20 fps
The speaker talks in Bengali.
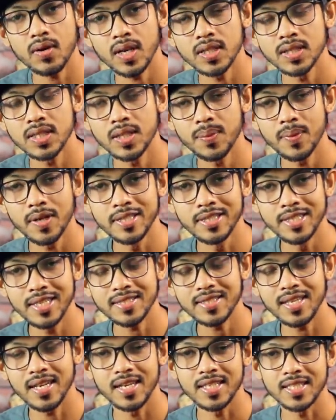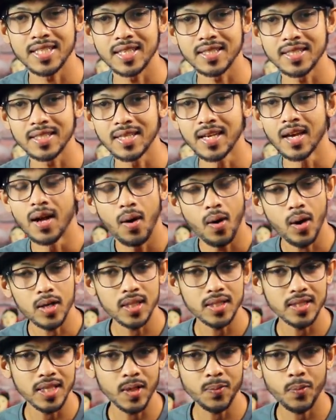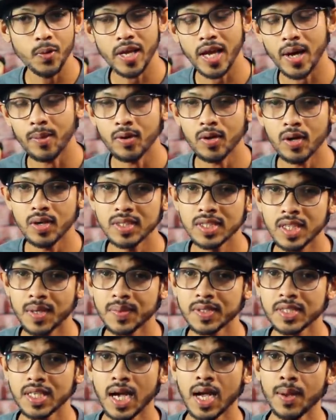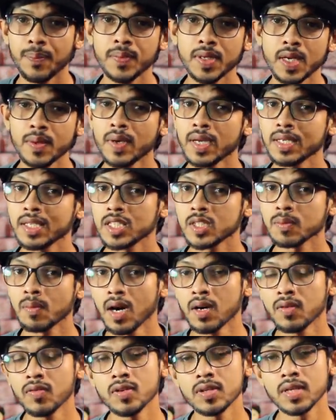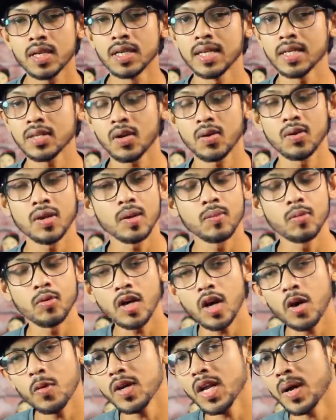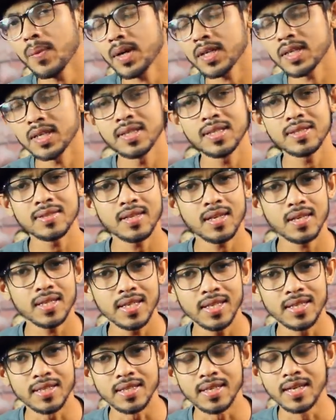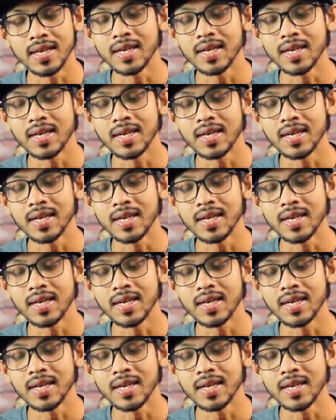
করা যেতে পারে ডিএসএলআরের সাথে অর্থাৎ এরপরে এমন হয়ে যাবে যে আপনি আমি একটা স্মার্টফোন কিনলে তখন আর মনে হবে না আমরা একটা ডিএসএলআর কিনি